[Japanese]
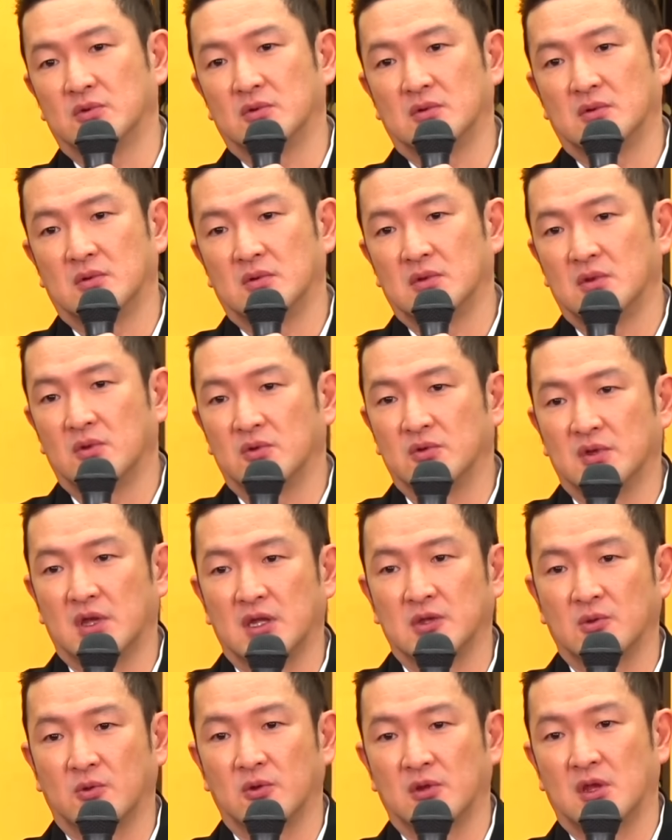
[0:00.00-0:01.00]
の良くない
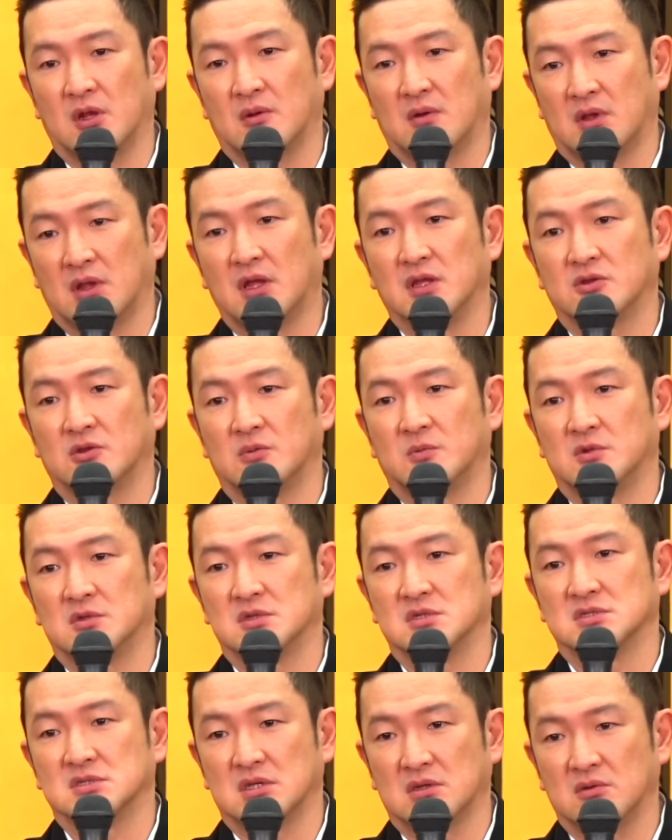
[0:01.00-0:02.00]
とこなのかなと思うん
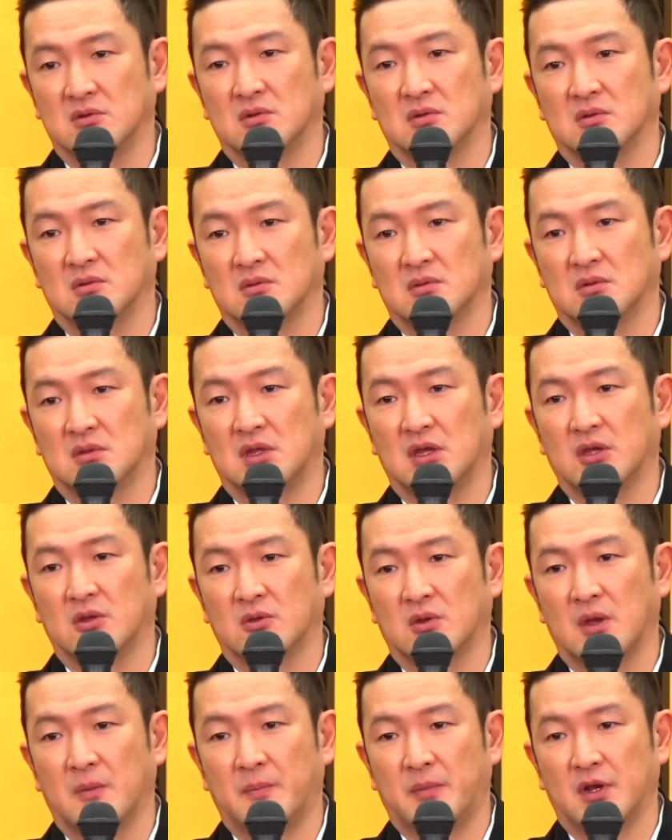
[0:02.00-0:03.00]
ですけどだけ
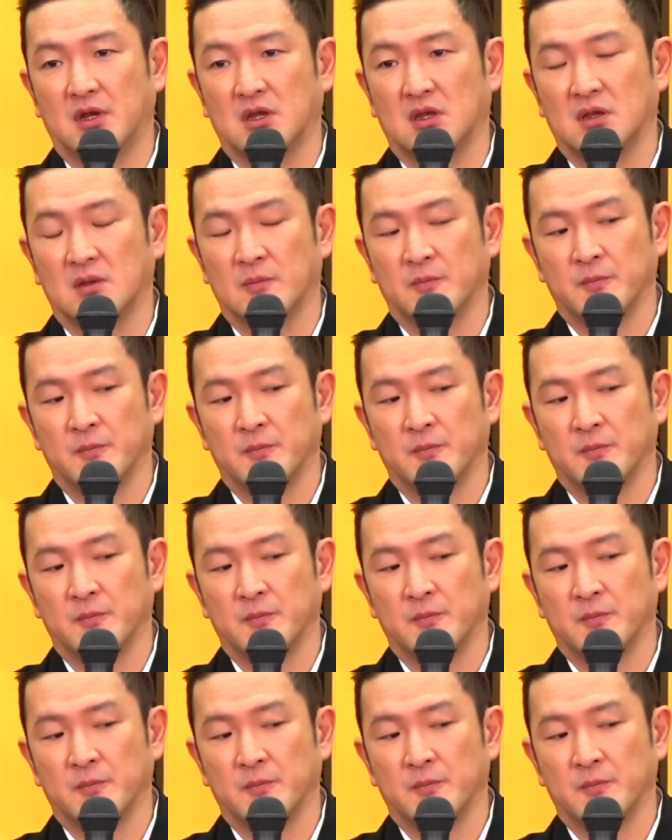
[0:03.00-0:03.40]
どやっぱり